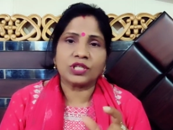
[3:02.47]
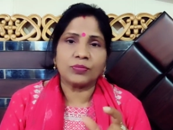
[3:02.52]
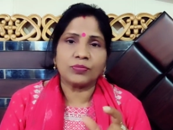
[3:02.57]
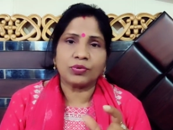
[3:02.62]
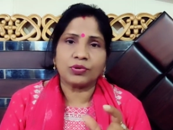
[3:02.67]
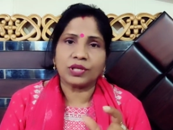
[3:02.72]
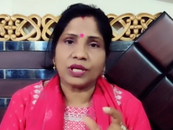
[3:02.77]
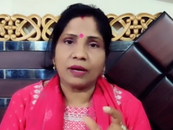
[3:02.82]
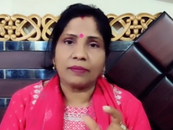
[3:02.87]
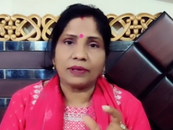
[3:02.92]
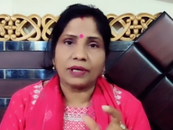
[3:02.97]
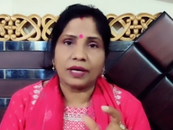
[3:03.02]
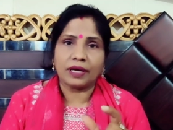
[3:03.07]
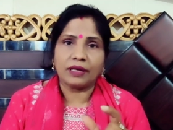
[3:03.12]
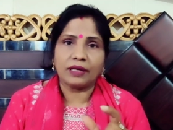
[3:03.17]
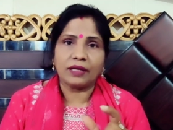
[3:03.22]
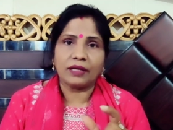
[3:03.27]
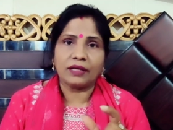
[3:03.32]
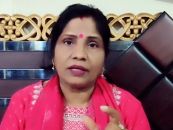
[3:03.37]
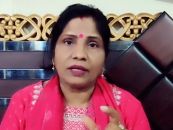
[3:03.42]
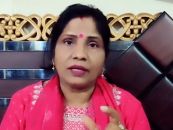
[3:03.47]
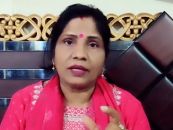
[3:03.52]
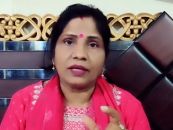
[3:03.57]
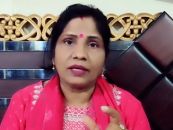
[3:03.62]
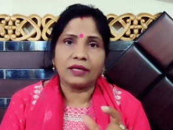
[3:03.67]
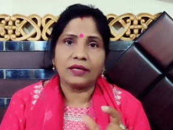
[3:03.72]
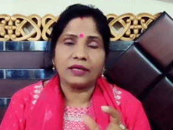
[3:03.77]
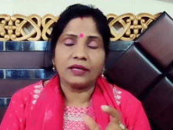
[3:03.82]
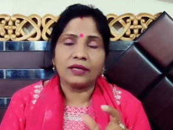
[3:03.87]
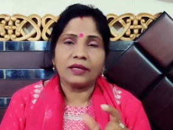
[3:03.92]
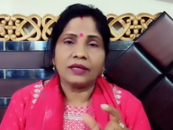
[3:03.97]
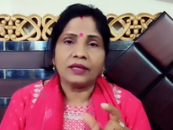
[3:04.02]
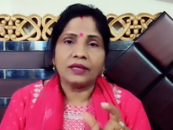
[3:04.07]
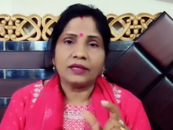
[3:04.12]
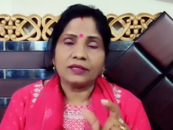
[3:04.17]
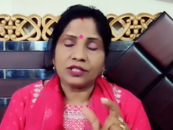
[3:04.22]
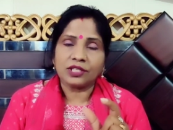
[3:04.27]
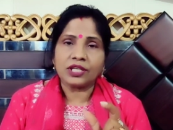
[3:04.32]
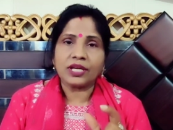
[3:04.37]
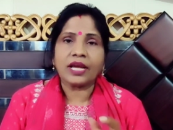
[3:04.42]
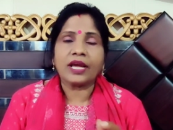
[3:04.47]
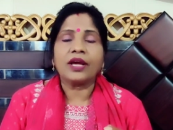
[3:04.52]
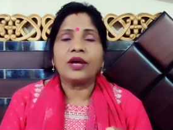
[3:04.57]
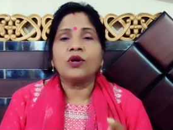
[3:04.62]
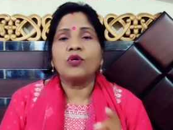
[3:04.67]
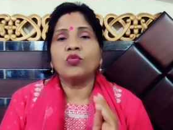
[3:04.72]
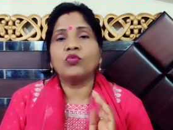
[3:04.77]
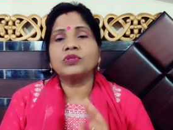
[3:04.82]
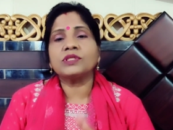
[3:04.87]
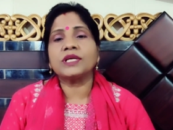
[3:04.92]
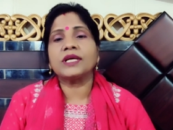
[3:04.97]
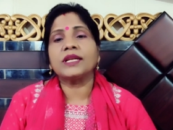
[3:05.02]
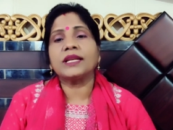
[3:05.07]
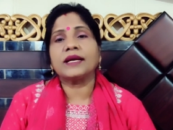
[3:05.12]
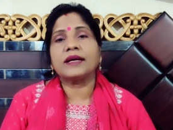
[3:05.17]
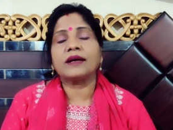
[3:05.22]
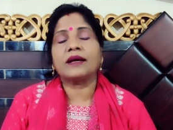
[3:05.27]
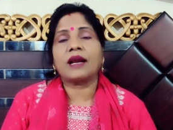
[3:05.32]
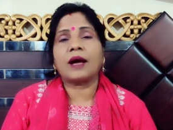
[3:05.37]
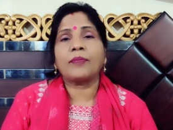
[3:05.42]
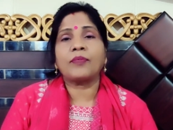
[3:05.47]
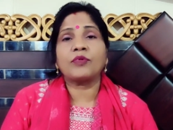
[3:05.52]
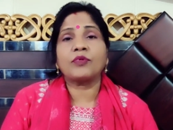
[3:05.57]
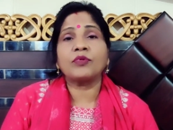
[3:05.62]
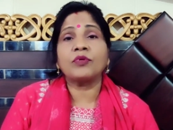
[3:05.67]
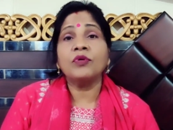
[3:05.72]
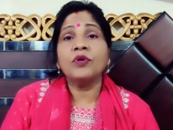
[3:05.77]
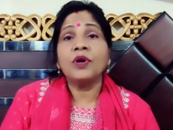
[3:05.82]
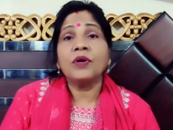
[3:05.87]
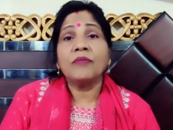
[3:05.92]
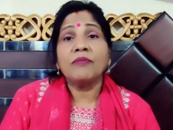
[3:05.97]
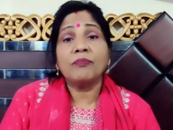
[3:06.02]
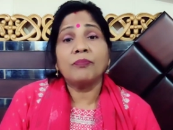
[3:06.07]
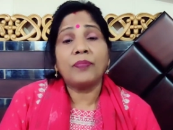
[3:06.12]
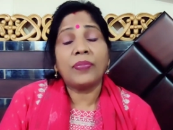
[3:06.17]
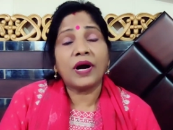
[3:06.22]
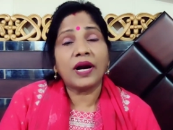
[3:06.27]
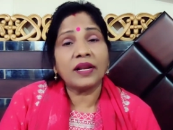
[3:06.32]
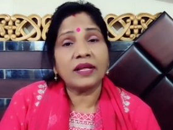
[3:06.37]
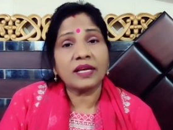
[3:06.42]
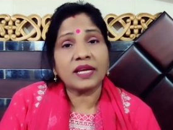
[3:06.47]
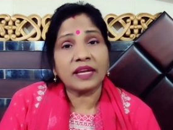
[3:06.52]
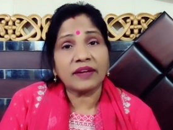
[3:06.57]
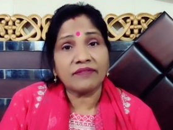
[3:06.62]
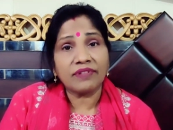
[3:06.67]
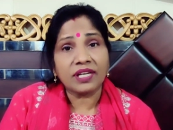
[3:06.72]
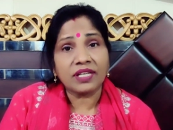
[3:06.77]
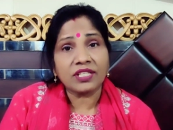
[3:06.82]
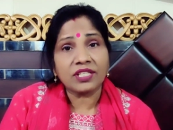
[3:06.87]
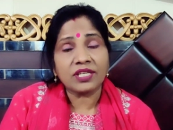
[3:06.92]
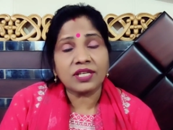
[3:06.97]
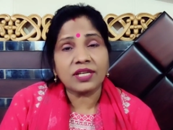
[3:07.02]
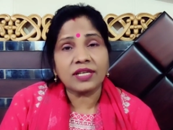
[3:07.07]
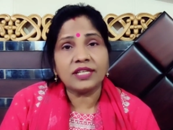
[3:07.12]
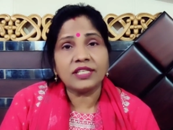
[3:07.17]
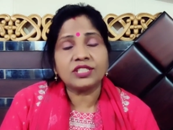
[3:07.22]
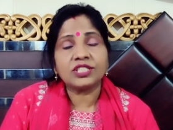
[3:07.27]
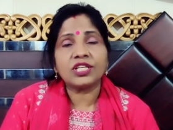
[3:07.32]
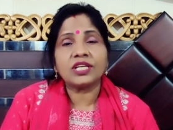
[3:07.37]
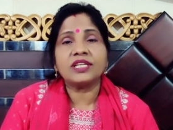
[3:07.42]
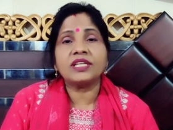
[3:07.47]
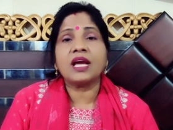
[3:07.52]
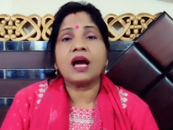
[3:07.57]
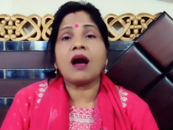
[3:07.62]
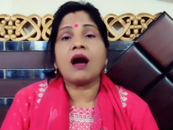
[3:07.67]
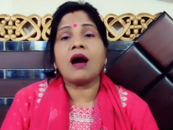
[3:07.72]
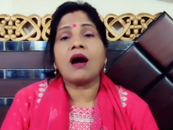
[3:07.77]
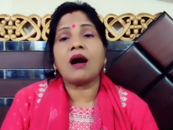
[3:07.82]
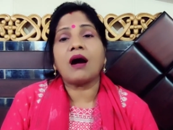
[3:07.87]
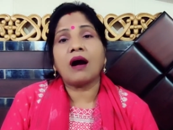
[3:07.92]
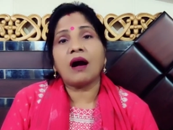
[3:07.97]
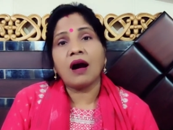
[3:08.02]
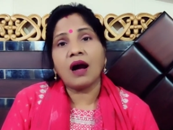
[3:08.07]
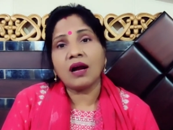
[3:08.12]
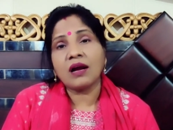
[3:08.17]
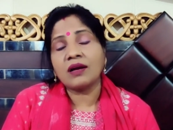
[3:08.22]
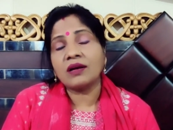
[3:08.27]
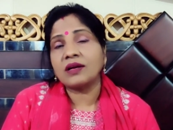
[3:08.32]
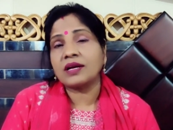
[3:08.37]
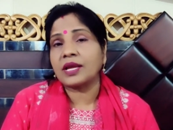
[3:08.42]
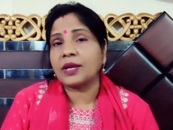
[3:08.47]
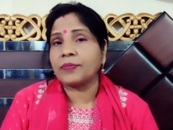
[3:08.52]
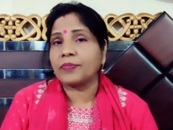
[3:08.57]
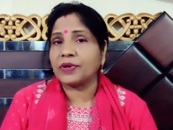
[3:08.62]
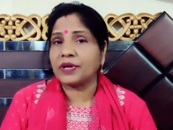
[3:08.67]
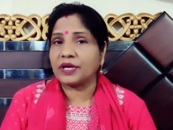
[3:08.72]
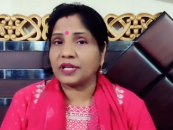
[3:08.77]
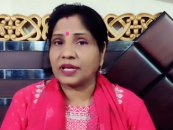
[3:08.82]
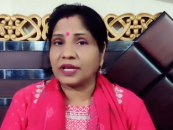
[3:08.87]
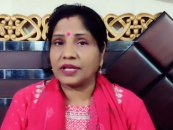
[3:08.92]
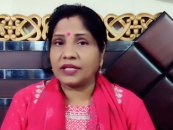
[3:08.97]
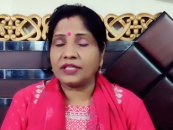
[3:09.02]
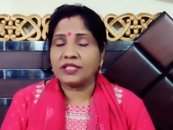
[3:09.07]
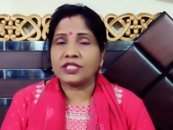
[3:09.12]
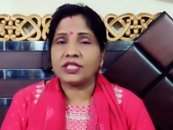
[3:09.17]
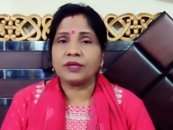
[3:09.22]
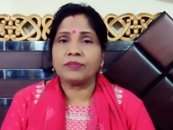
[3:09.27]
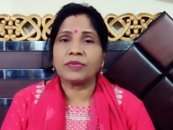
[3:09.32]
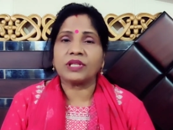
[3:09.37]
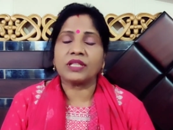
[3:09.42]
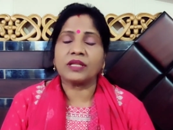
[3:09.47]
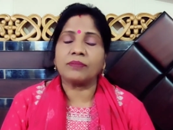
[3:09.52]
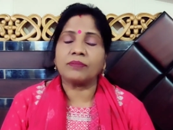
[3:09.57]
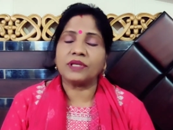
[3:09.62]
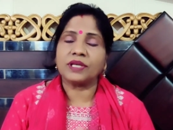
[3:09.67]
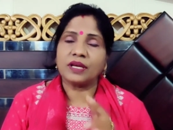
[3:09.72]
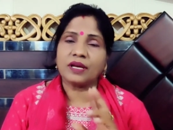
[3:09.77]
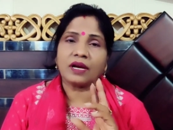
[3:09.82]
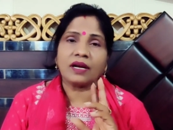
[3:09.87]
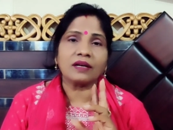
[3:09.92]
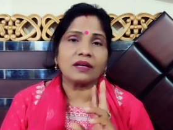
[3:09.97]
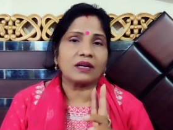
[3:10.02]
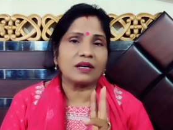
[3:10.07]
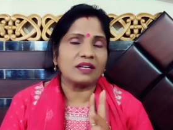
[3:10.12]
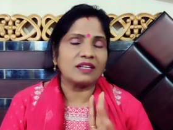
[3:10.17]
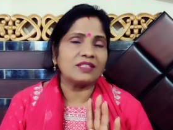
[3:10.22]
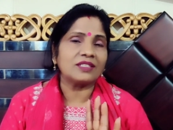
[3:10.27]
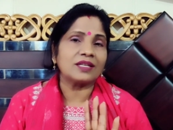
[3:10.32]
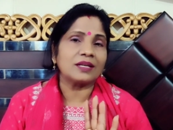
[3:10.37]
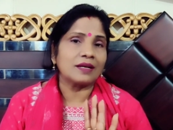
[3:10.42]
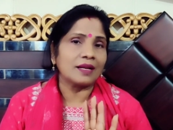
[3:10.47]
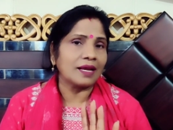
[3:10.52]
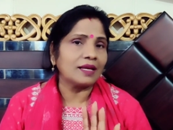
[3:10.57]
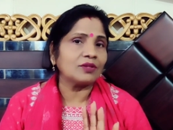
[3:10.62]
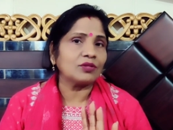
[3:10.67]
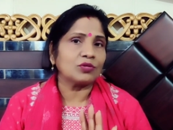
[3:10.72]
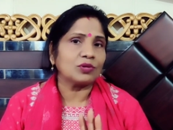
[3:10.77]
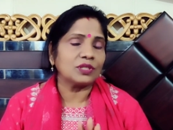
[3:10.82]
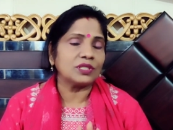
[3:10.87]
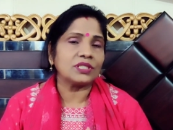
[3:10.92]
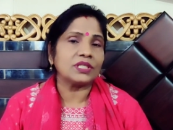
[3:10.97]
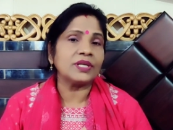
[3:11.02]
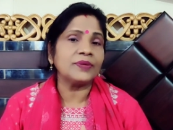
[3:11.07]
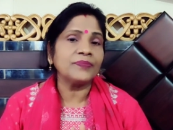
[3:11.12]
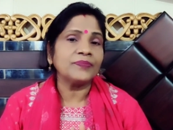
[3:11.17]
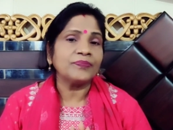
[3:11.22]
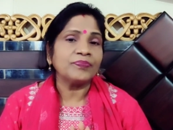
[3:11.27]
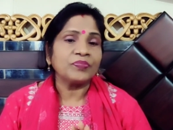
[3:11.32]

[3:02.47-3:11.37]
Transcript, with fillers: उसकी पुड़िया बना लेनी है ठीक है उसे लेकर आपको बड़ के वृक्ष के नीचे या आक के पेड़ के नीचे मतलब यह कंडीशन है थोड़ी सी